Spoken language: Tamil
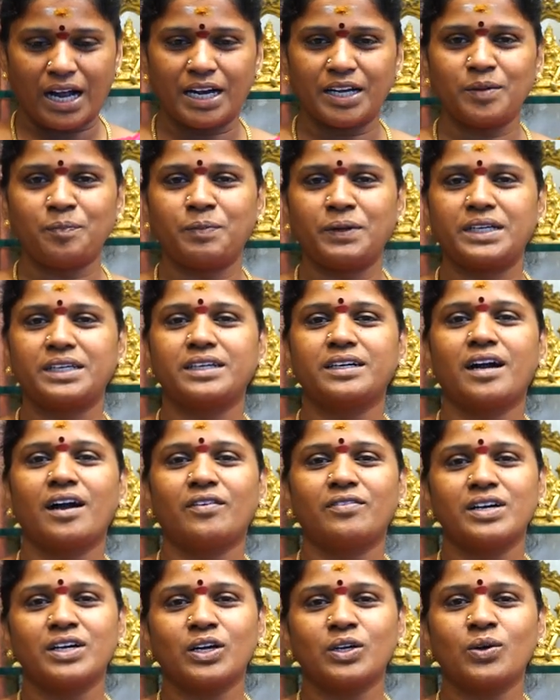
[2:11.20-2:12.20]
அனுப்பிட்டு
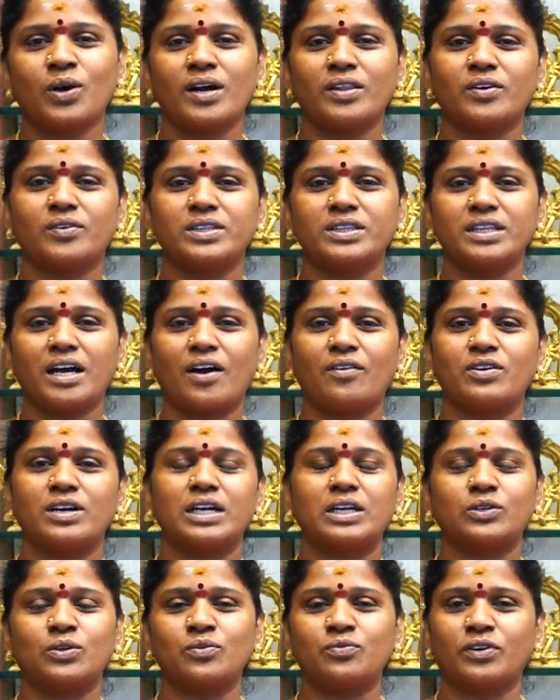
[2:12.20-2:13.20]
அவங்களும் அதை வந்து
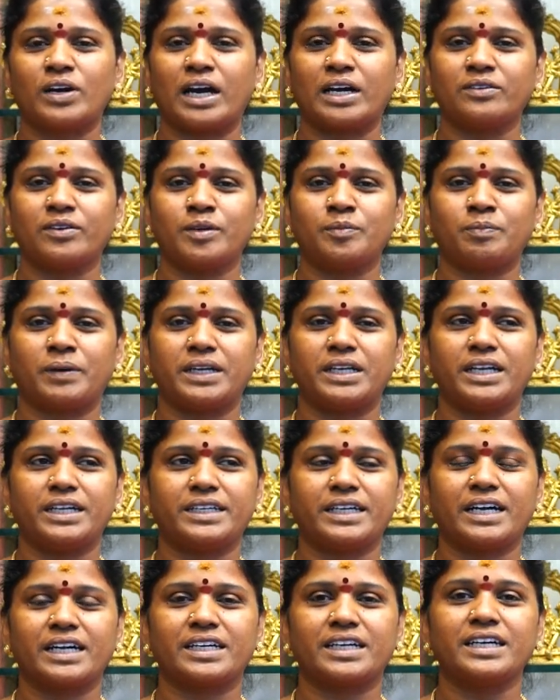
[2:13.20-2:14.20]
அவங்களுக்கும் ஃபார்வேர்ட்
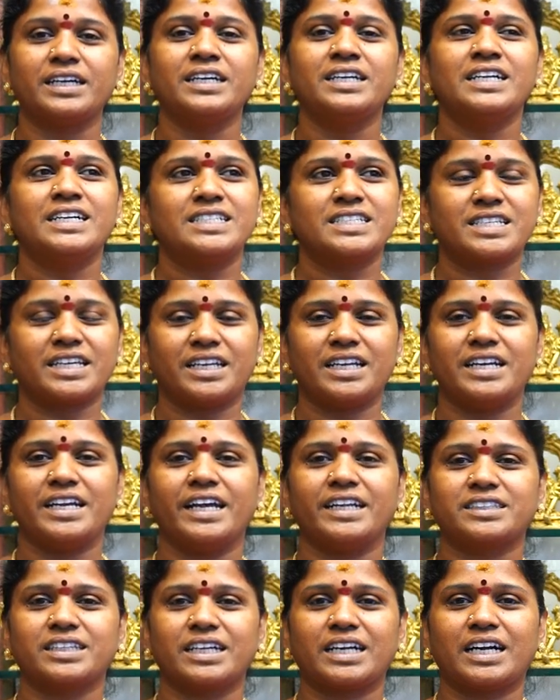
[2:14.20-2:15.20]
பண்ணிட்டாங்க சரி
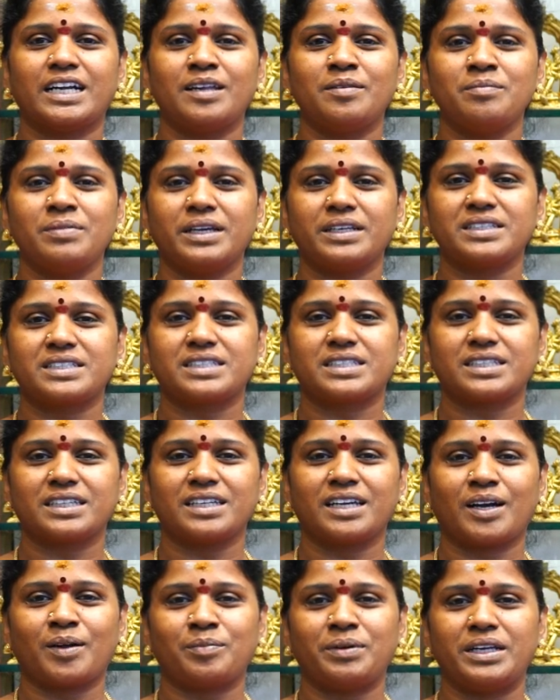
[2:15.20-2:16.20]
நேற்று கிளம்பிருச்சு
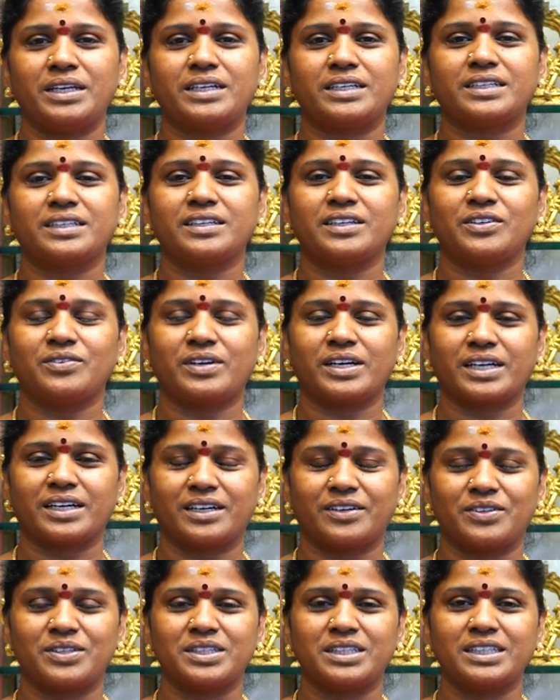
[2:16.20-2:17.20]
அப்படின்னுட்டு இவங்க
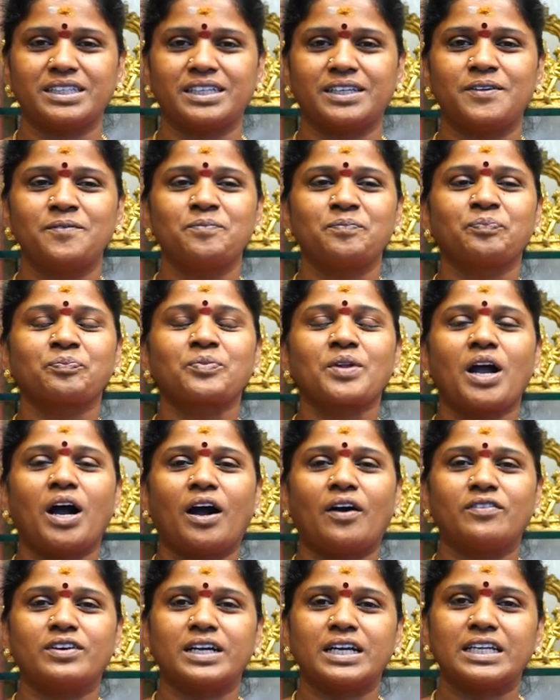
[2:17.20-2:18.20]
வந்து
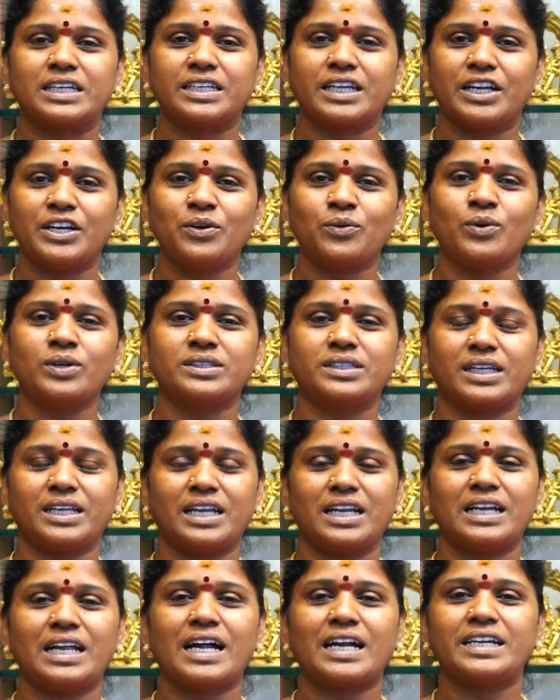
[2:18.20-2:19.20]
அவங்களுக்கு என்னவோ
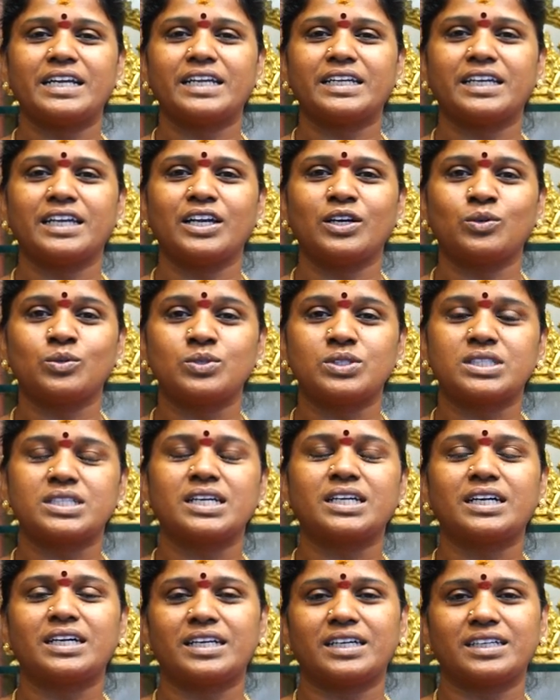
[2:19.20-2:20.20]
தெரியல அன்னைக்கு
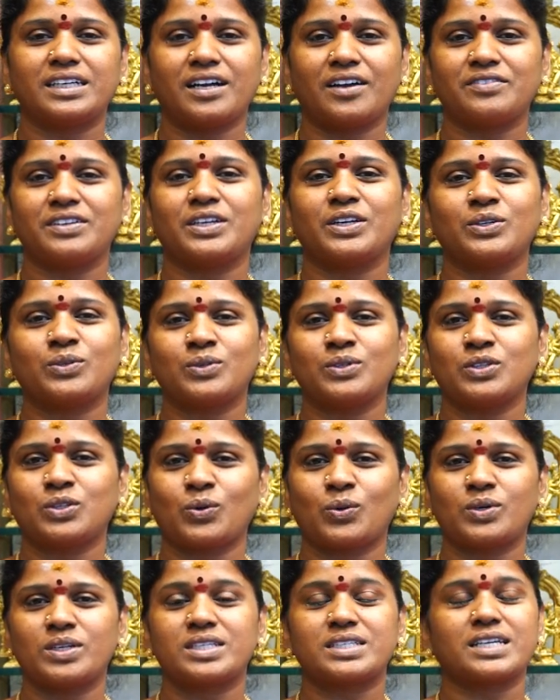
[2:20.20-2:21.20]
குச்சி கிழங்கு அவிக்கணும்னு
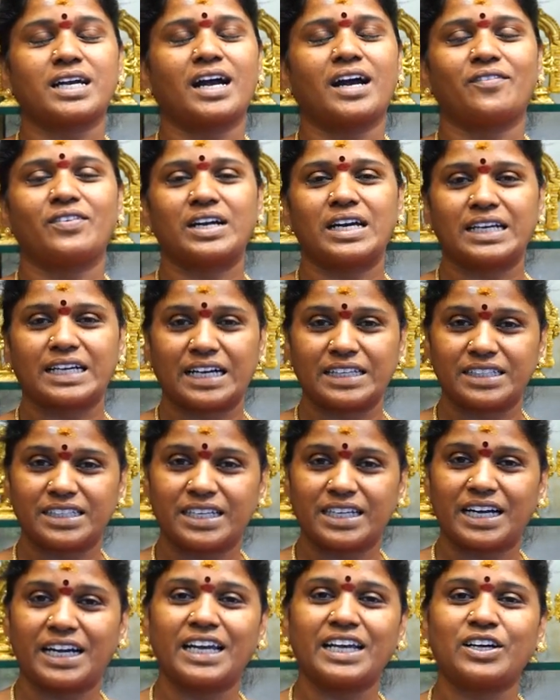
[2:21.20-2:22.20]
தோணுச்சான் அவங்களுக்கு அது
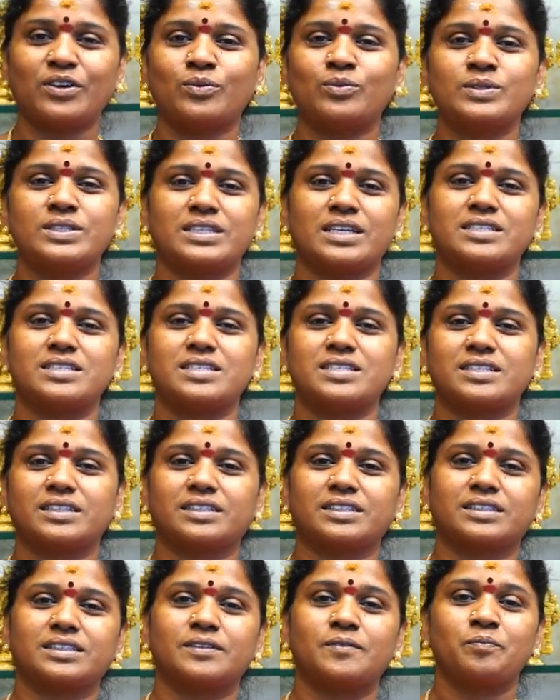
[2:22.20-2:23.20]
கிடைக்கவும்
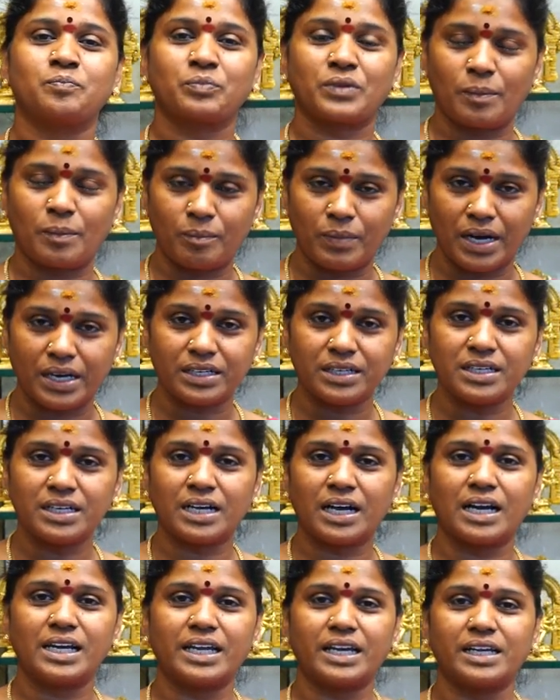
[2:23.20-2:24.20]
செஞ்சுருக்குது
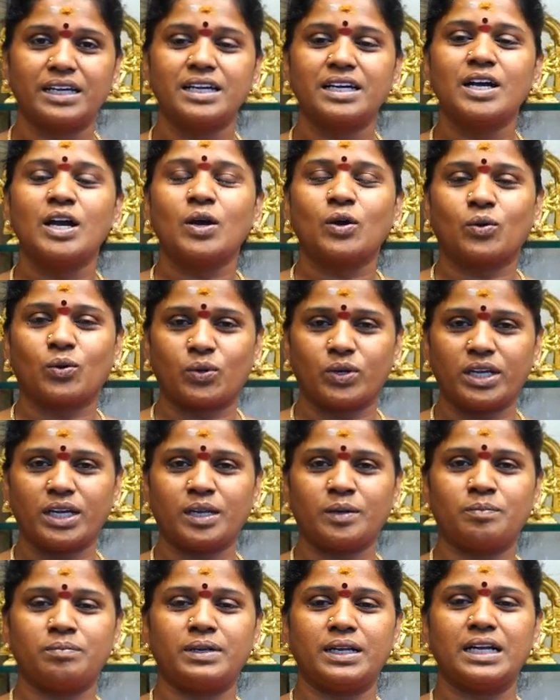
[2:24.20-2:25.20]
மறுநாளே
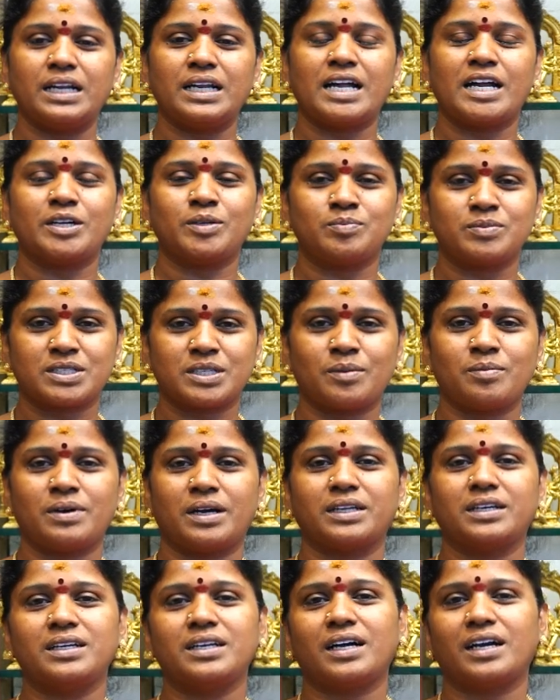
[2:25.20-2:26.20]
கொரியர் பில்லு அனுப்பிச்சா
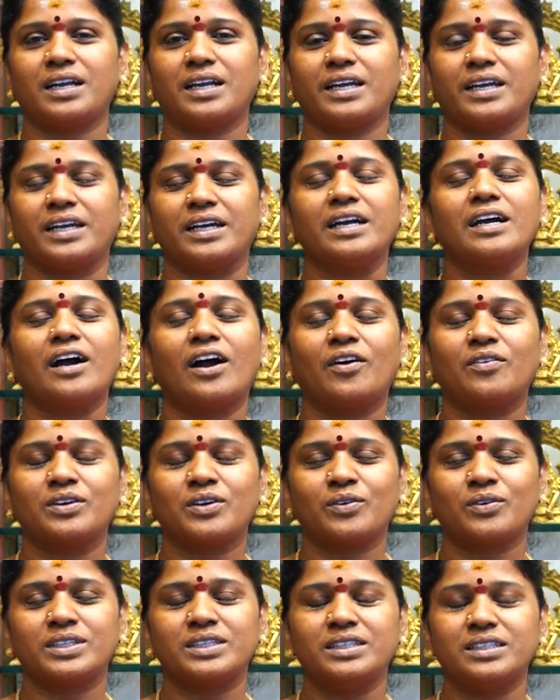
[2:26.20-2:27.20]
மறுநாளே
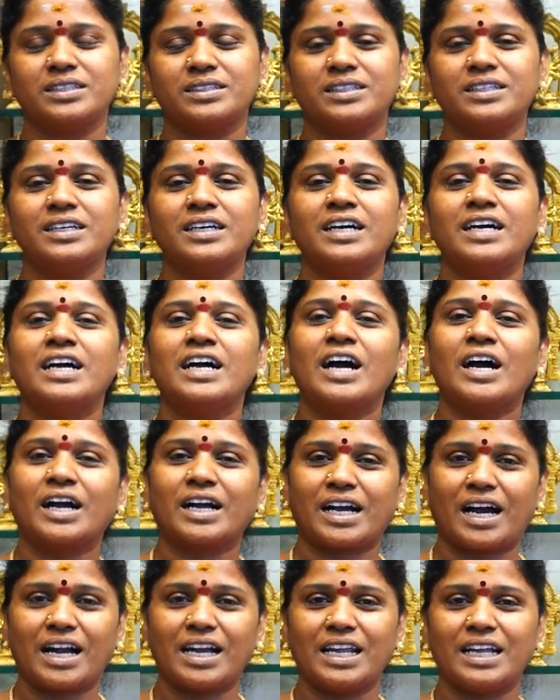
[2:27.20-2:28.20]
அவங்க வந்து
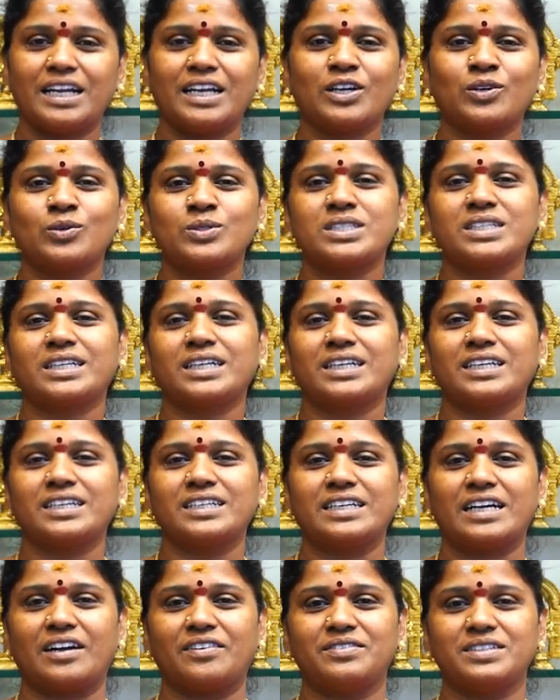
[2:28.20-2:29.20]
காலையில்
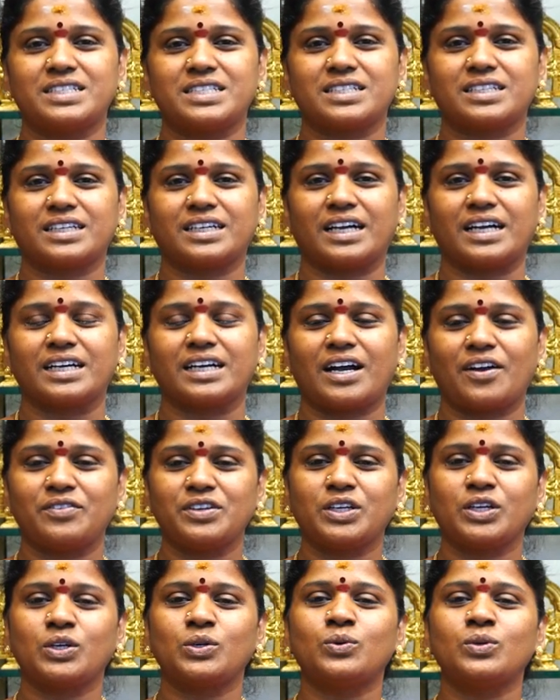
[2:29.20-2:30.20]
கிழங்கு அவிச்சிருக்காங்க
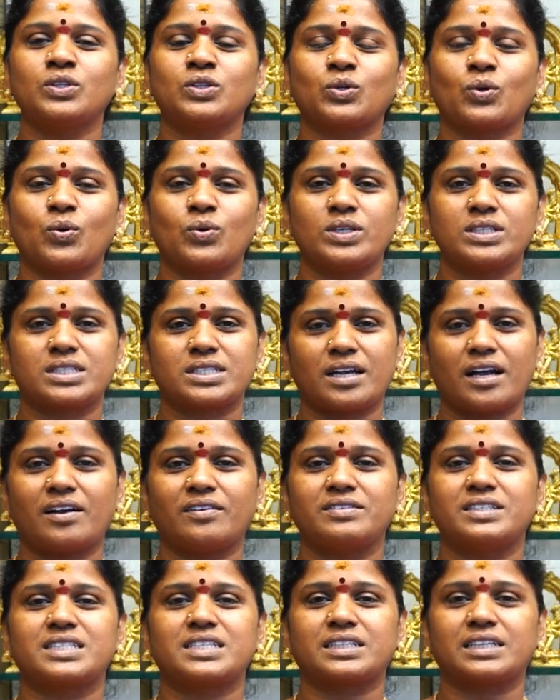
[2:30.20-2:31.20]
அவிக்கணும்னு தோணுச்சான்
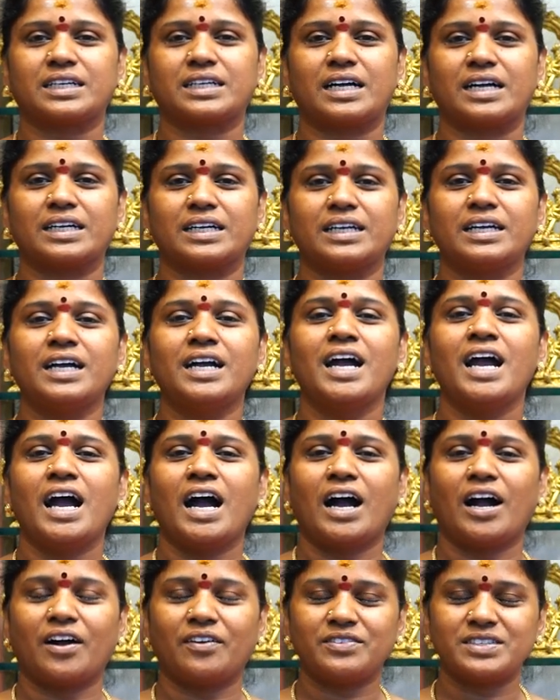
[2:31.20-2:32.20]
அவிச்சிருக்காங்க
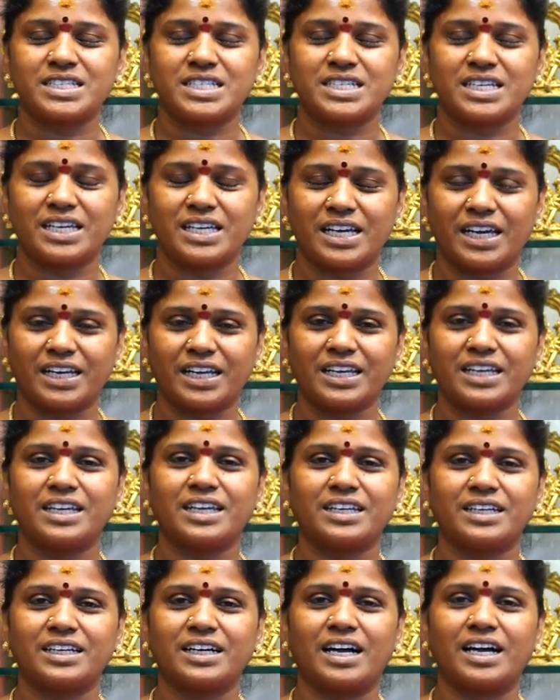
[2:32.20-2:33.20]
அவிச்சு
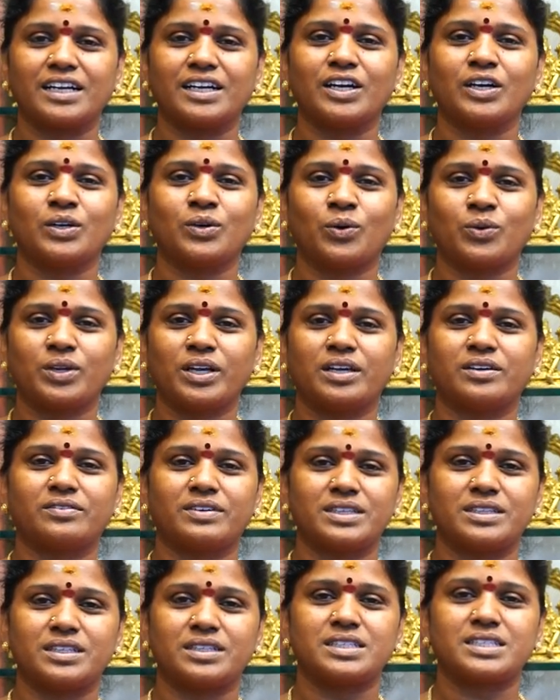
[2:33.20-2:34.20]
இறக்கியிருக்காங்க கொரியர்
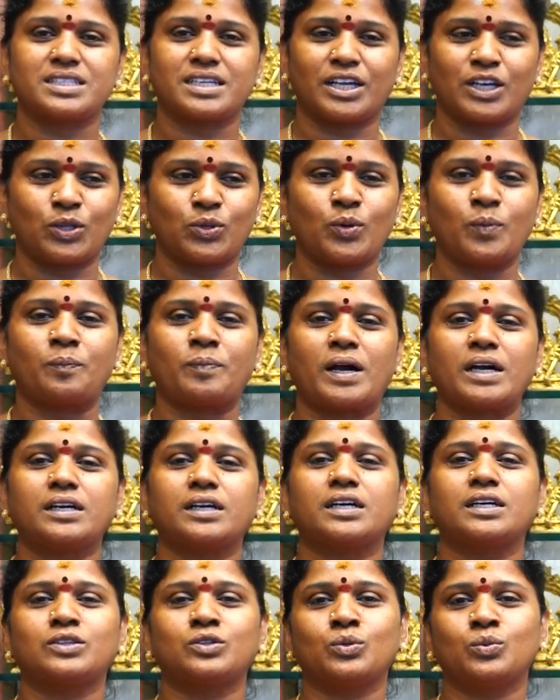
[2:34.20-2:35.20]
வந்துருச்சான் ஏதோ
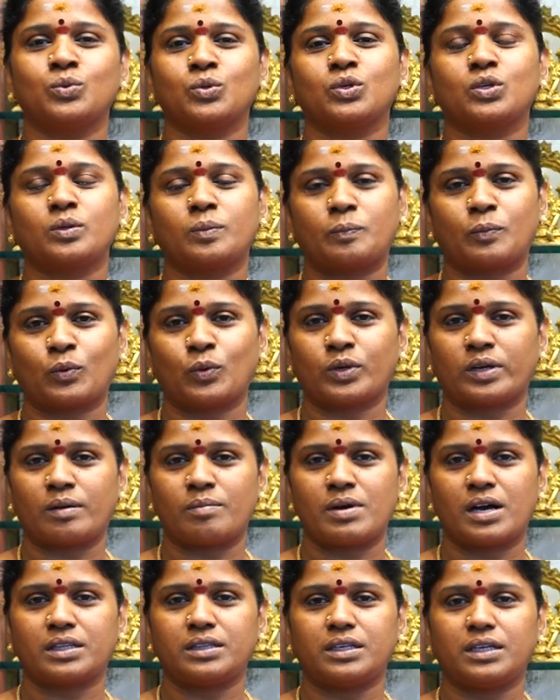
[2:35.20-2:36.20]
பக்கத்து ஊருக்கு போகிற
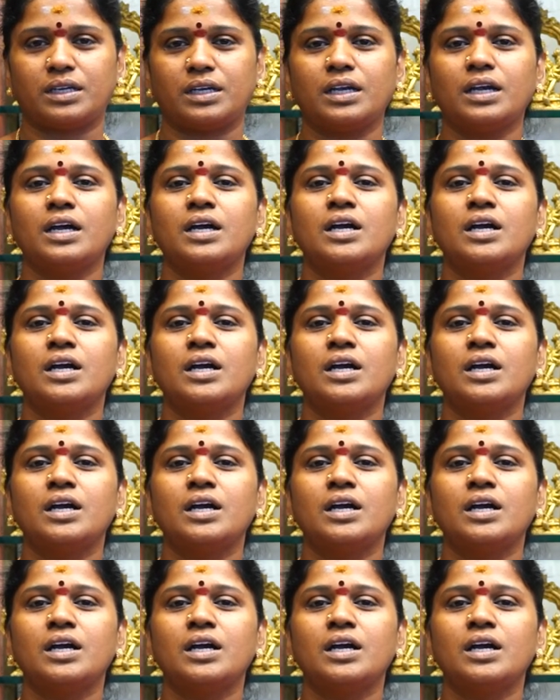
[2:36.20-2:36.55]
மாதிரி